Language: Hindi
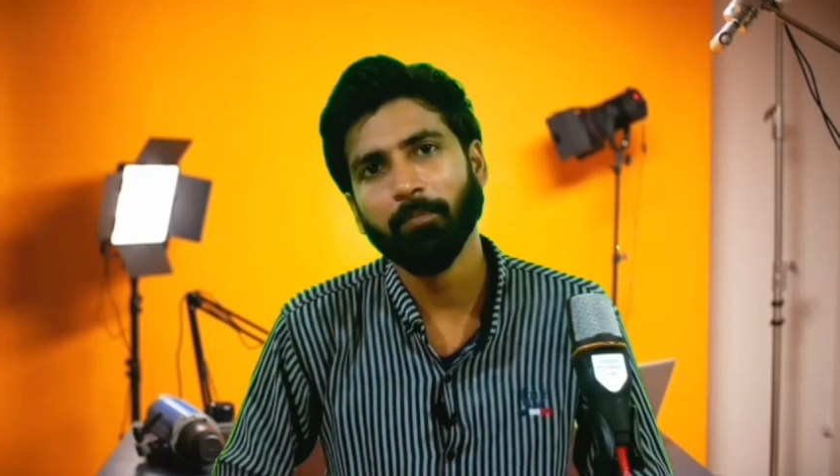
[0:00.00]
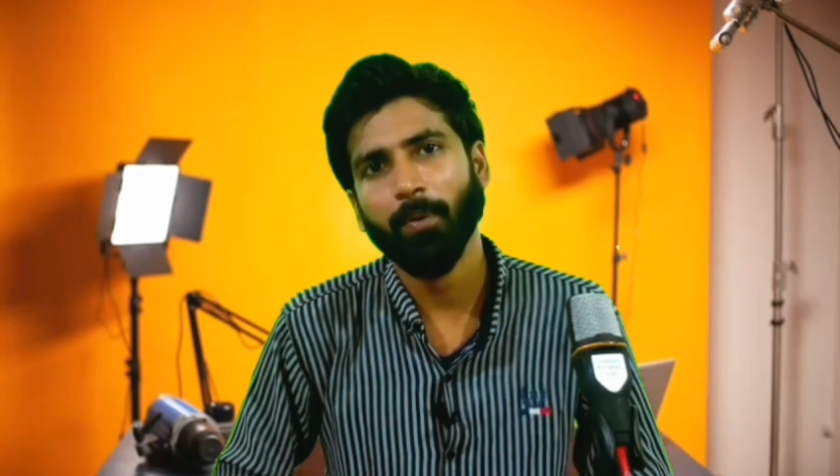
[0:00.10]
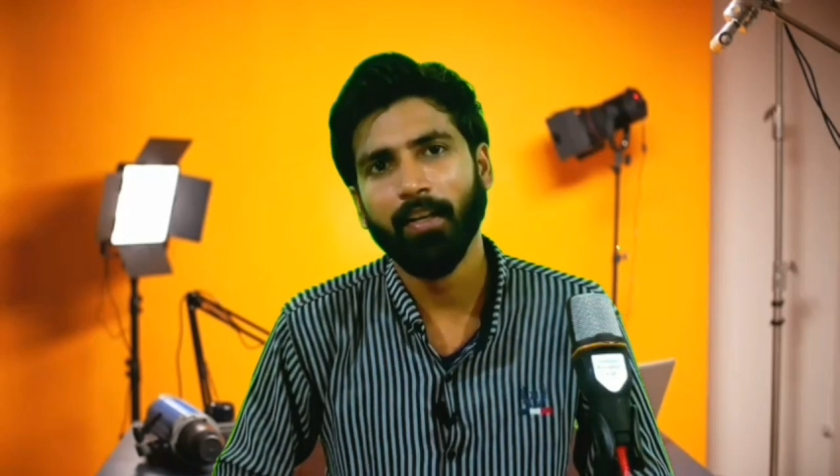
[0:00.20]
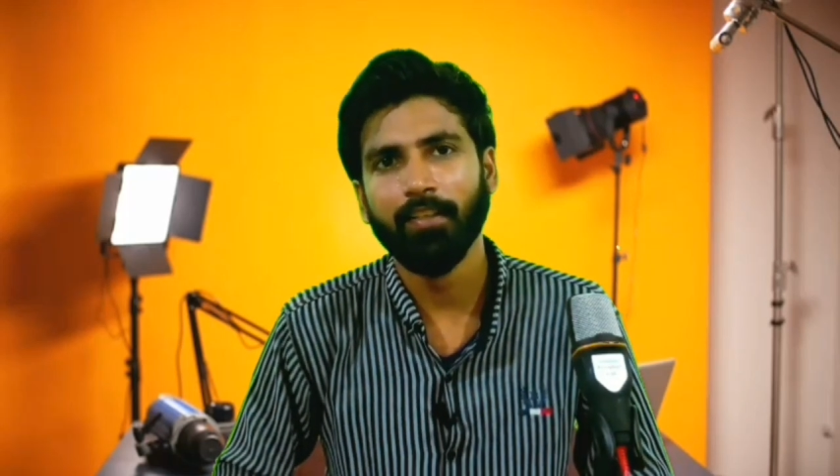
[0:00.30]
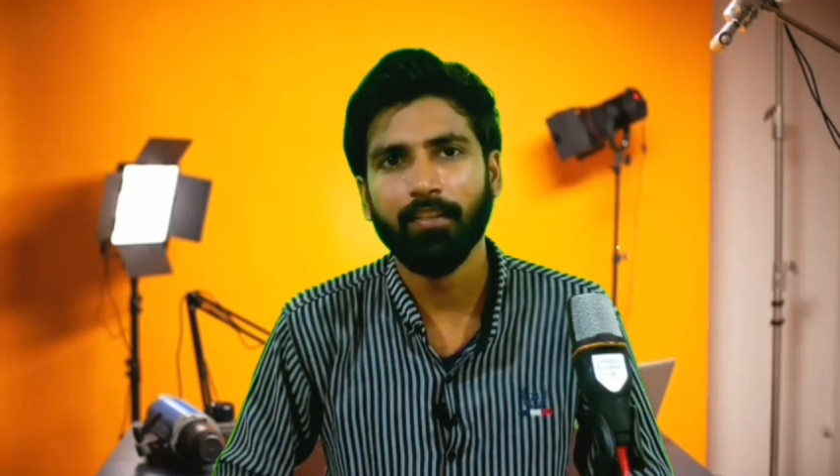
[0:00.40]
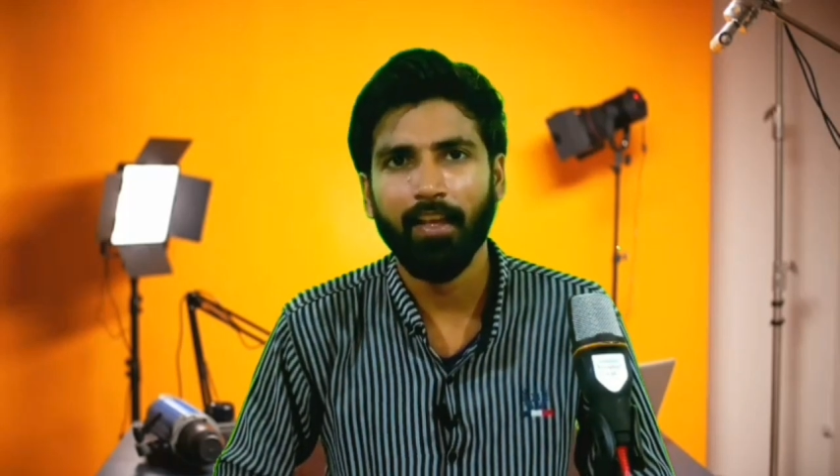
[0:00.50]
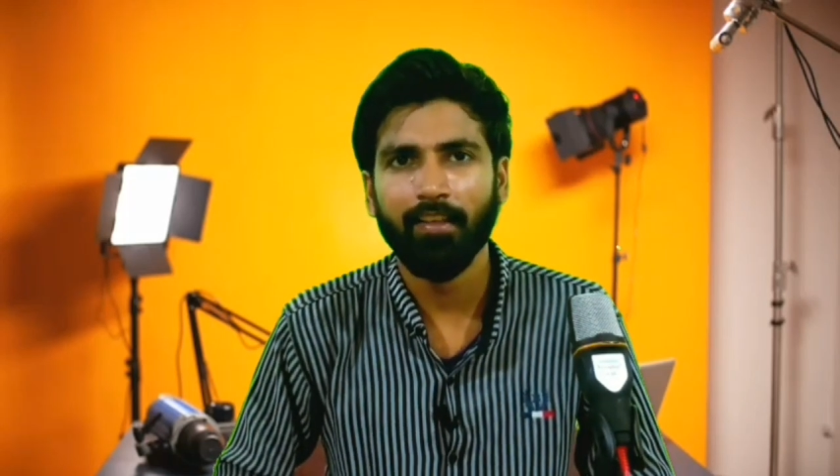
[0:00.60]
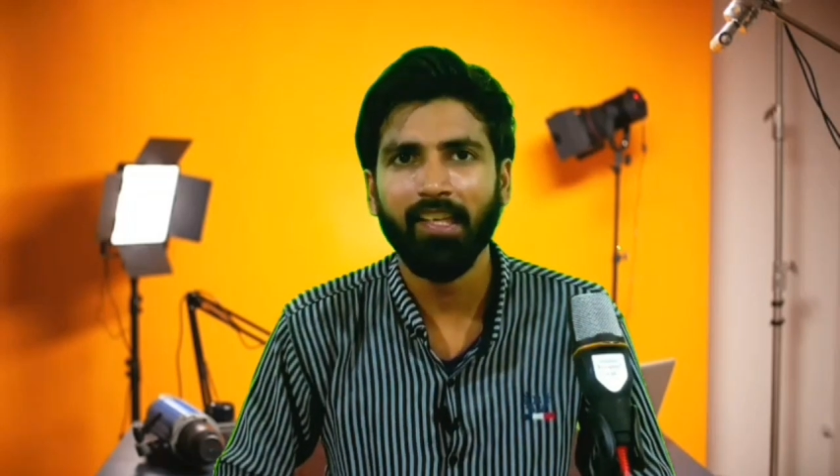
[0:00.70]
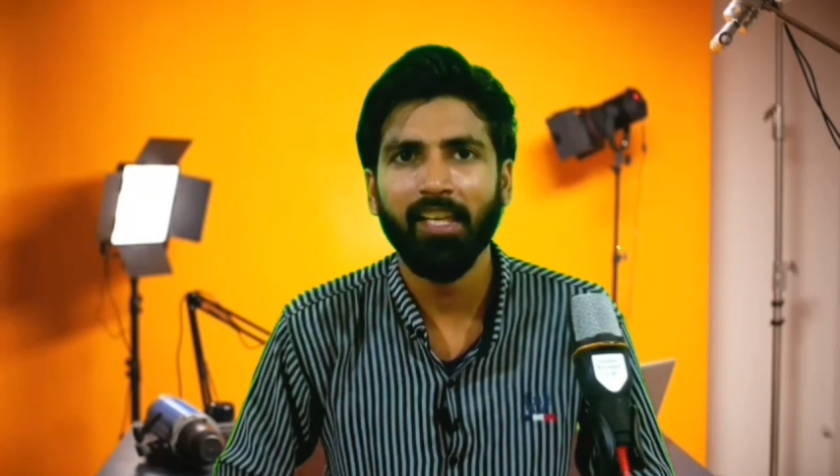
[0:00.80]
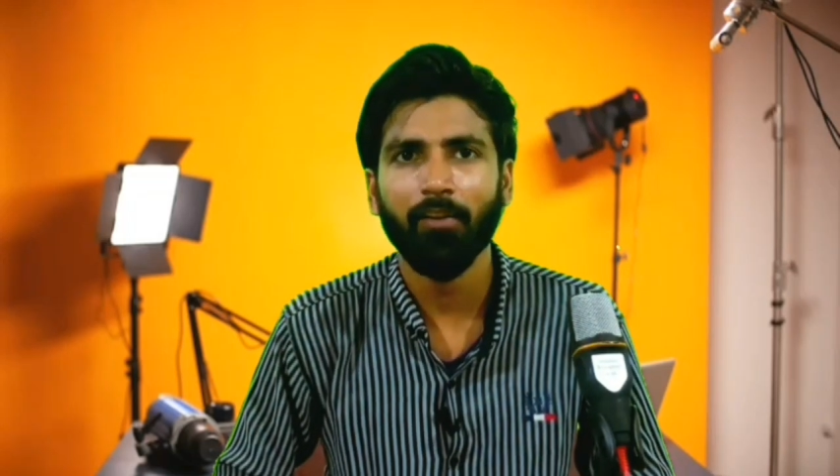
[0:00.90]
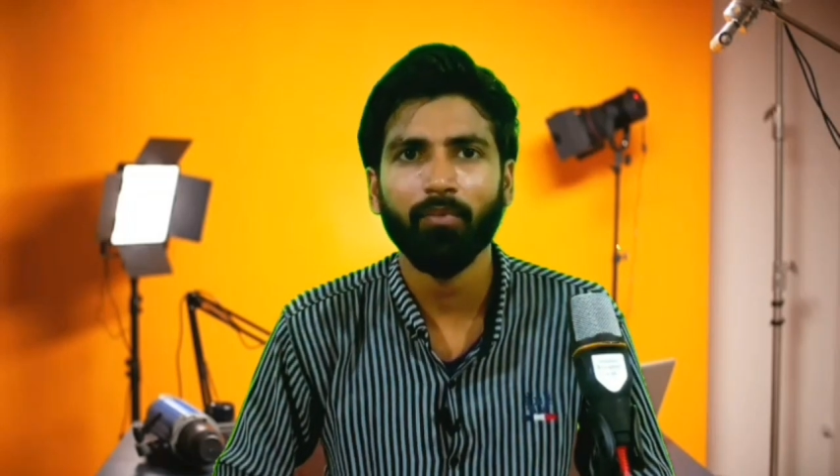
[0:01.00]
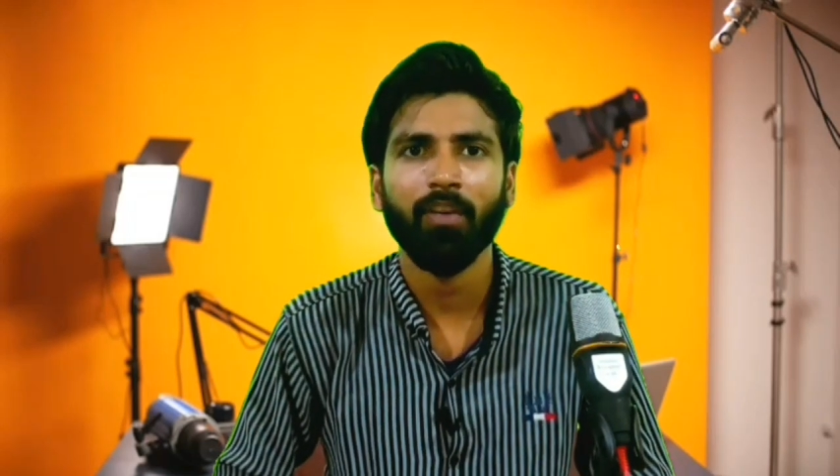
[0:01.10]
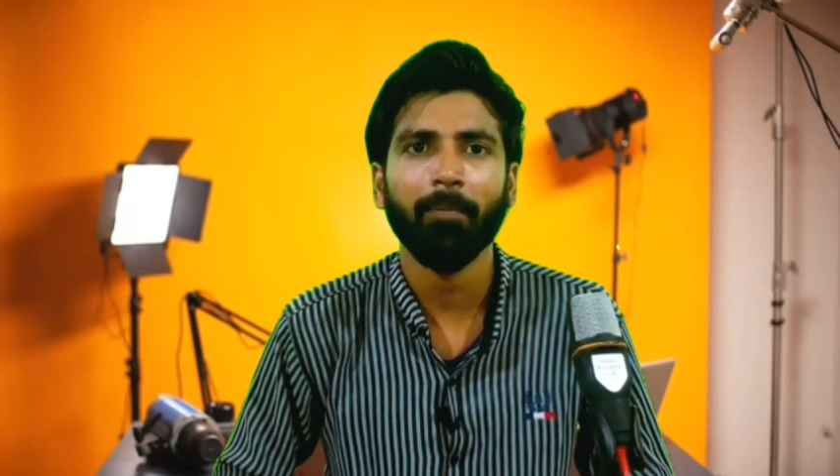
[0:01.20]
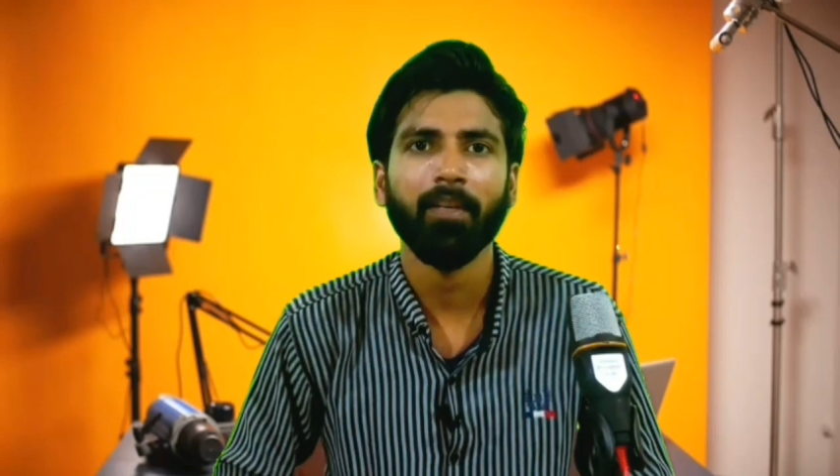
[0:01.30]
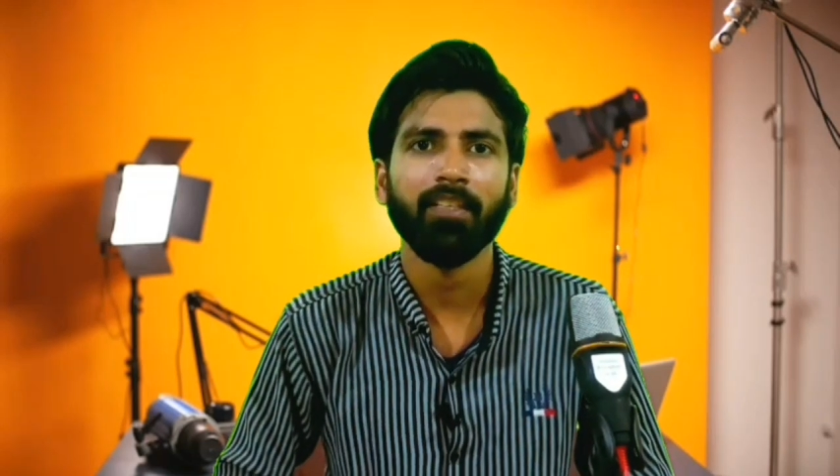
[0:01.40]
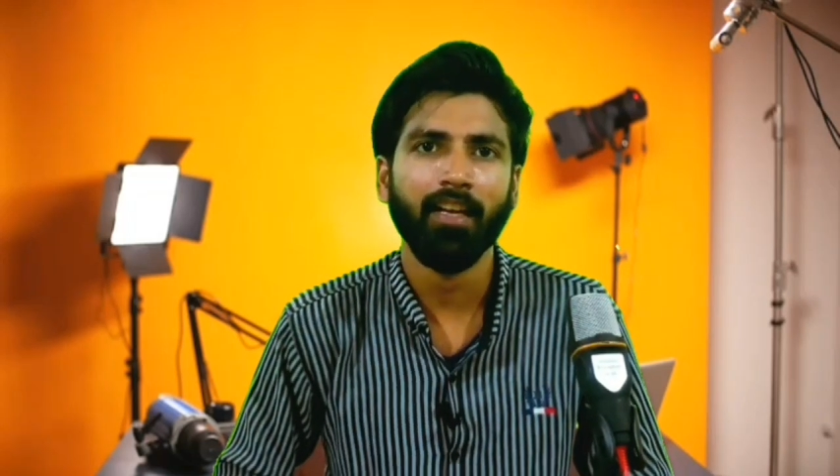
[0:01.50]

पाकिस्तान के लिए उन्होंने अपनी